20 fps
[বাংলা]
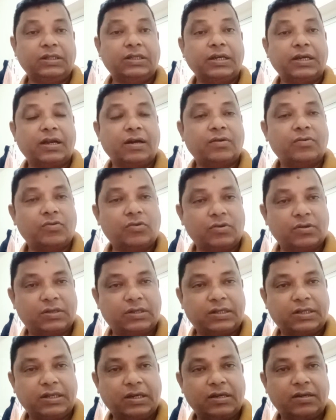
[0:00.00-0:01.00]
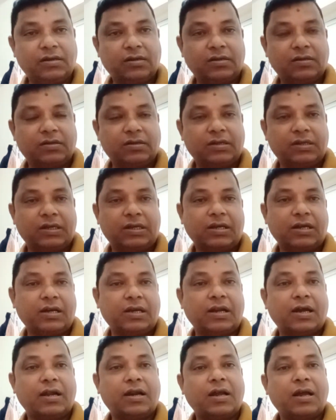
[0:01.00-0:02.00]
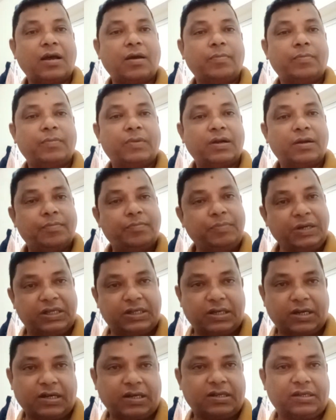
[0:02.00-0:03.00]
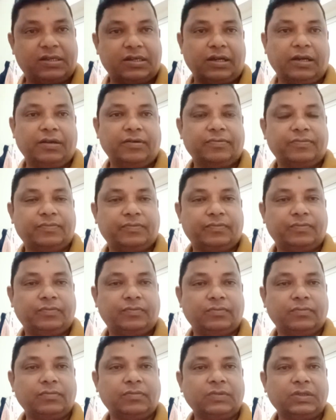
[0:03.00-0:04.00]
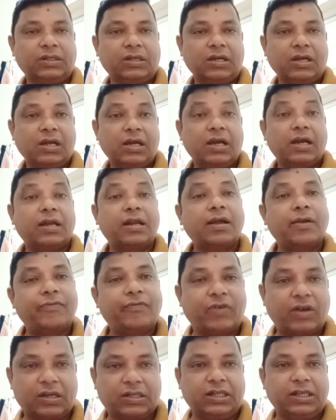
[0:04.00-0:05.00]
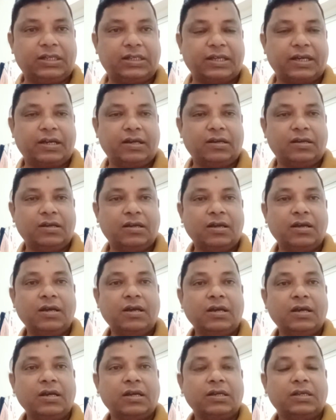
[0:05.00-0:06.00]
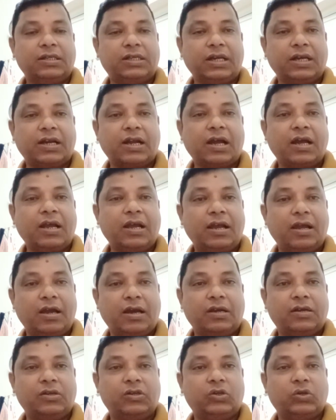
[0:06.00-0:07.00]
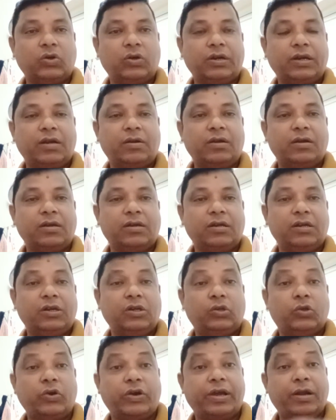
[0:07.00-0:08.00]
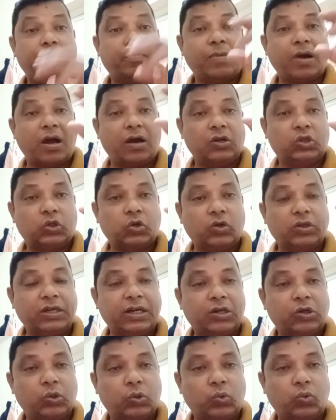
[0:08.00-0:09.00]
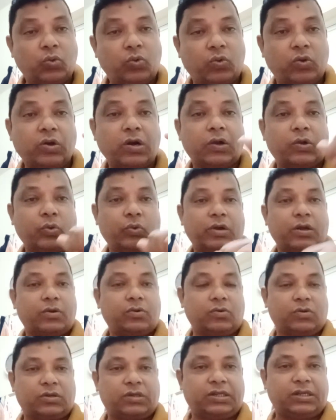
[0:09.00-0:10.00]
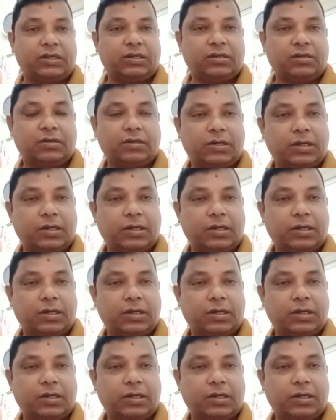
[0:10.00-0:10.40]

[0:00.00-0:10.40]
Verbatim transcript: যারা করছে হেরার আমরা বিচার চাই এরার ফাঁসি চাই যারা একজনের হৃদয়ের মাংস যে টুকরা টুকরা করছে